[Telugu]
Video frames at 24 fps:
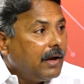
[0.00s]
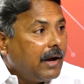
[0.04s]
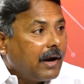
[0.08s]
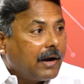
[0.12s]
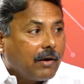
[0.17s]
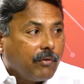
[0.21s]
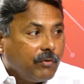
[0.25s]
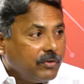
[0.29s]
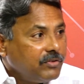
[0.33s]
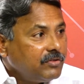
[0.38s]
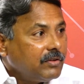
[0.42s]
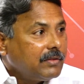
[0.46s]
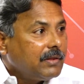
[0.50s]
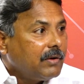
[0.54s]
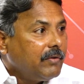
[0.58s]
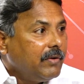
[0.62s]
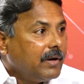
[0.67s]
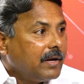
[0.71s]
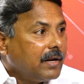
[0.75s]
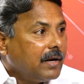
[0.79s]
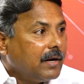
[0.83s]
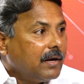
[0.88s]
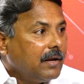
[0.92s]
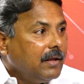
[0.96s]
అక్కడ విచిత్రం
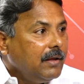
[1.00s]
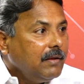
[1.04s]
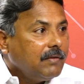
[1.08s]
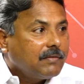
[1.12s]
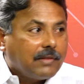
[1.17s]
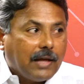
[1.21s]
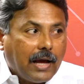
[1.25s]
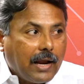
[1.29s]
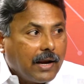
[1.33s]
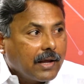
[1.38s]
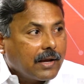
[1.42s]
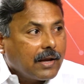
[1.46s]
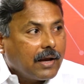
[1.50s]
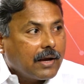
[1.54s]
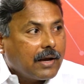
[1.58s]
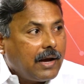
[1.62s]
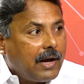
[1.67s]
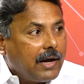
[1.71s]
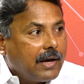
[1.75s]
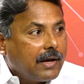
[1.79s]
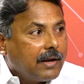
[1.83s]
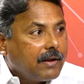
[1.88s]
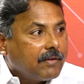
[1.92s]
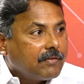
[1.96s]
ఏంటి అంటే స్థానిక
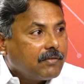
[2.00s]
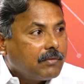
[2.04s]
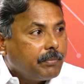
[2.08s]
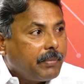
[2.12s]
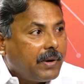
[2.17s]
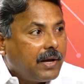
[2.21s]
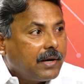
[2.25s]
కాంగ్రెస్